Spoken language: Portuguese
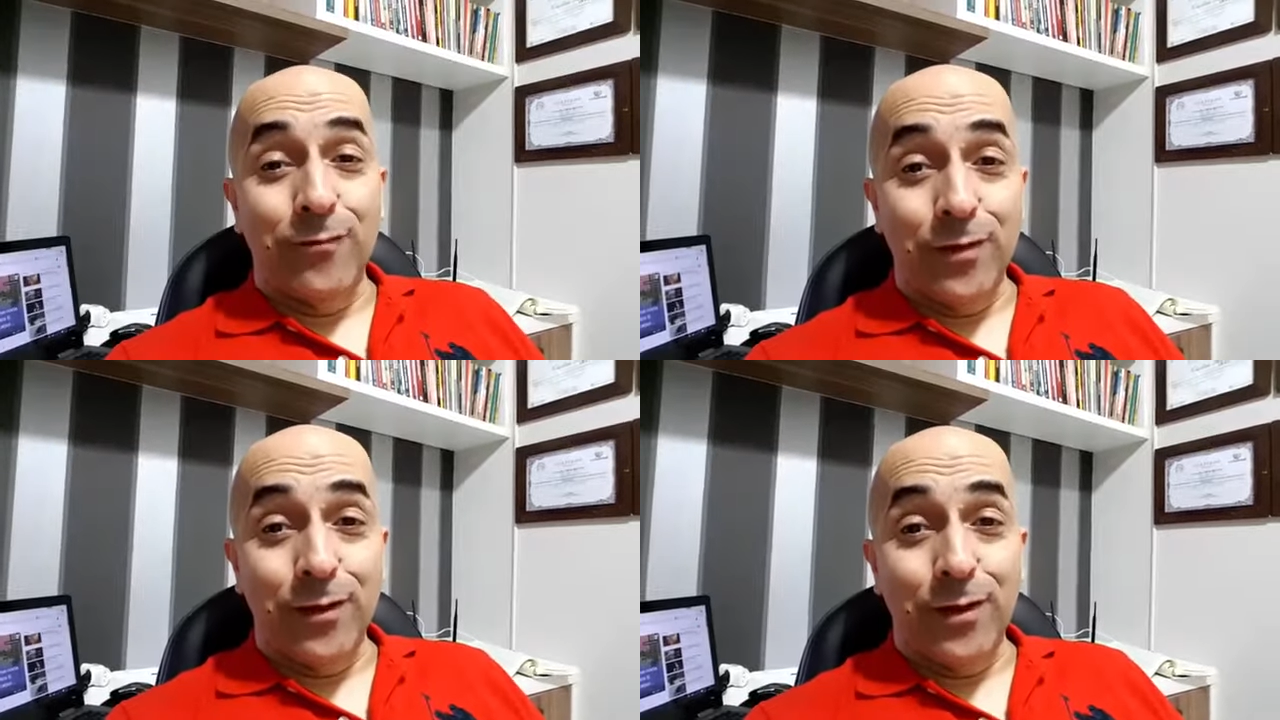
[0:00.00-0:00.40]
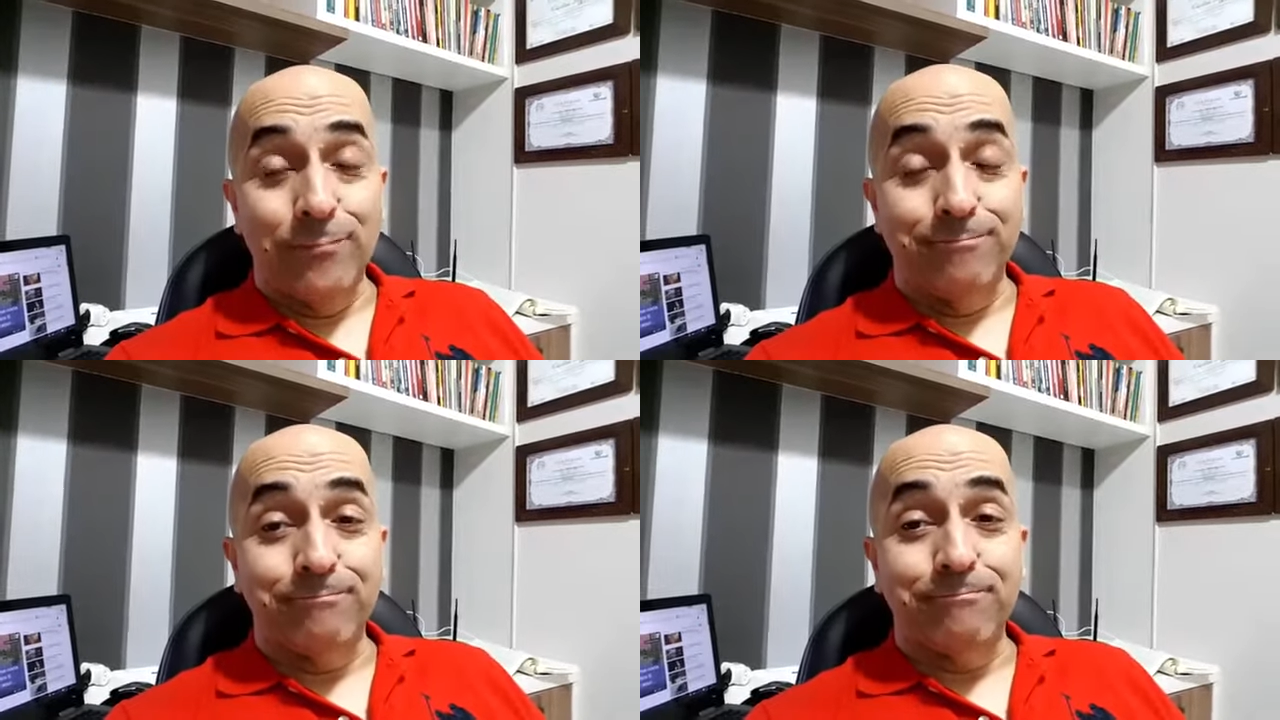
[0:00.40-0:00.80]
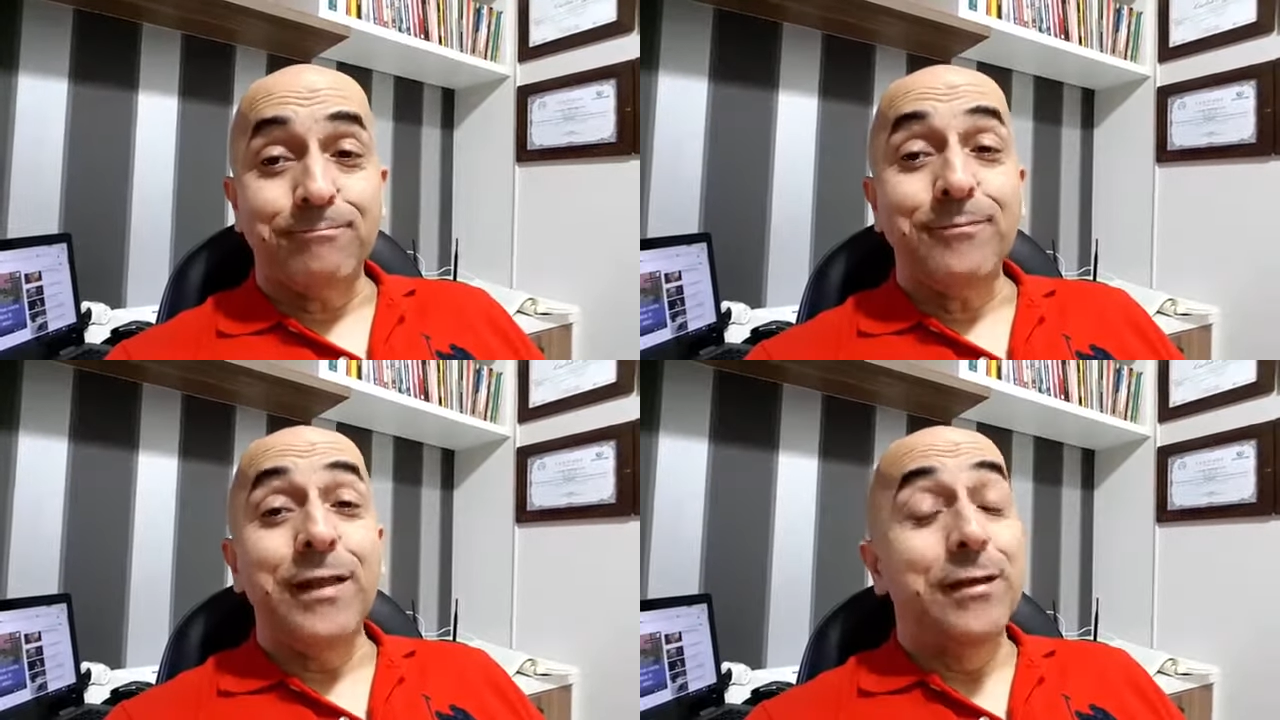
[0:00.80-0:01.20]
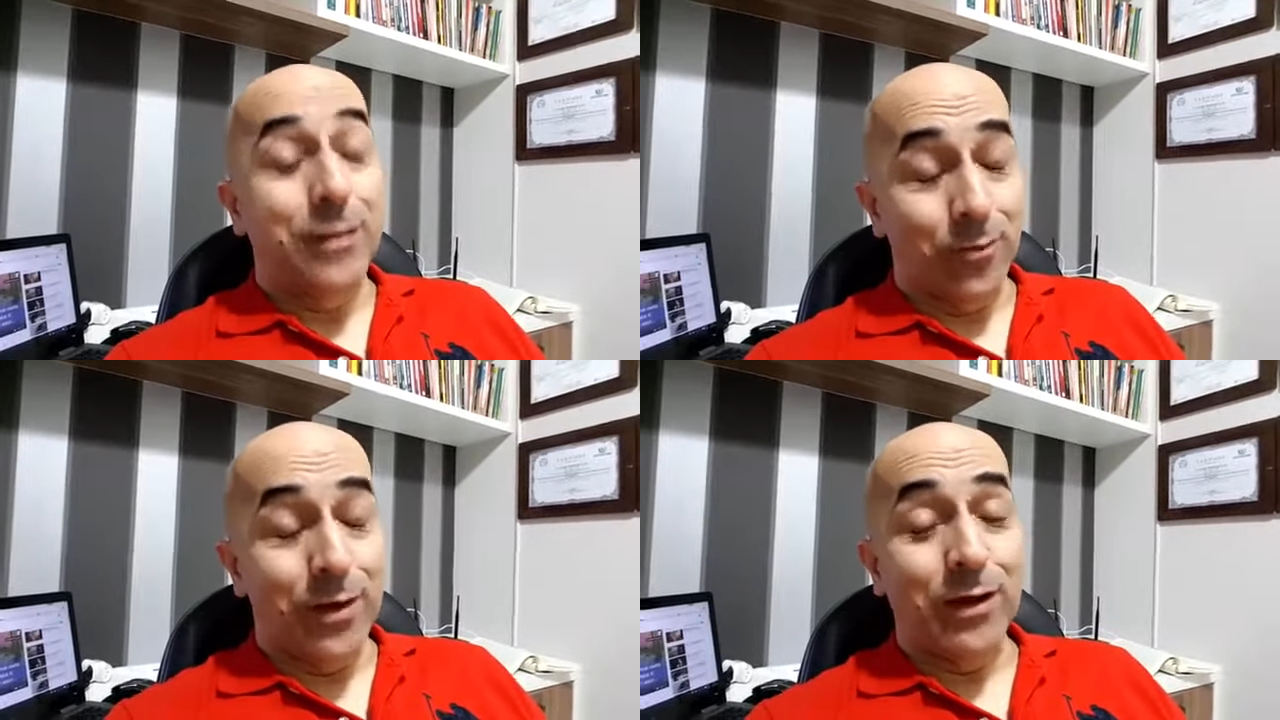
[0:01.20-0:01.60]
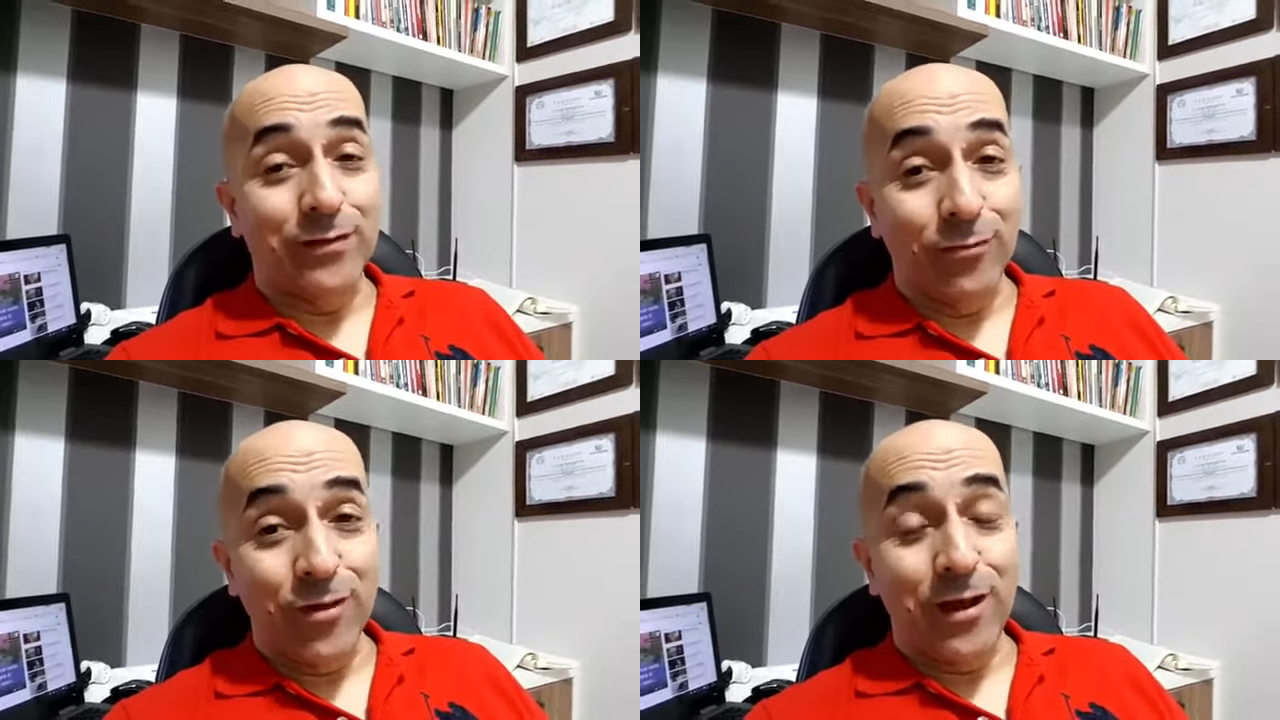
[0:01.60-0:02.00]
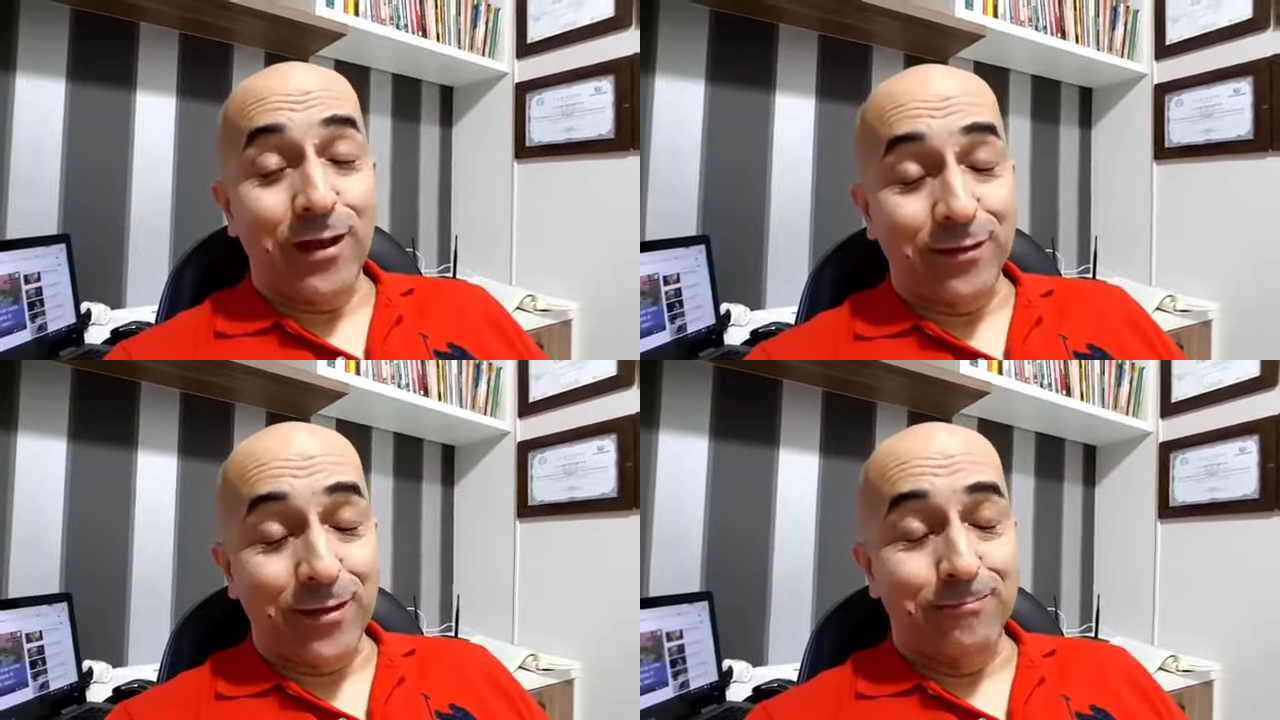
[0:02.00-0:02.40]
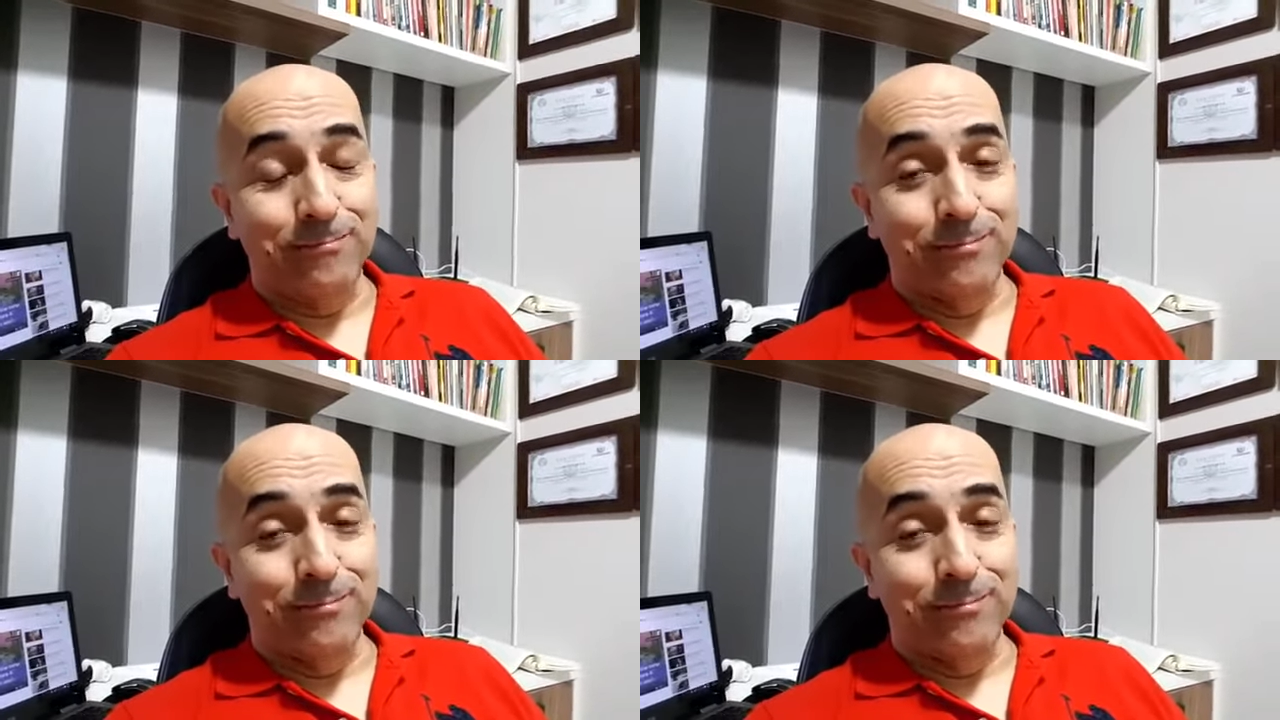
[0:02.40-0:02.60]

ver e tem uma relação direta.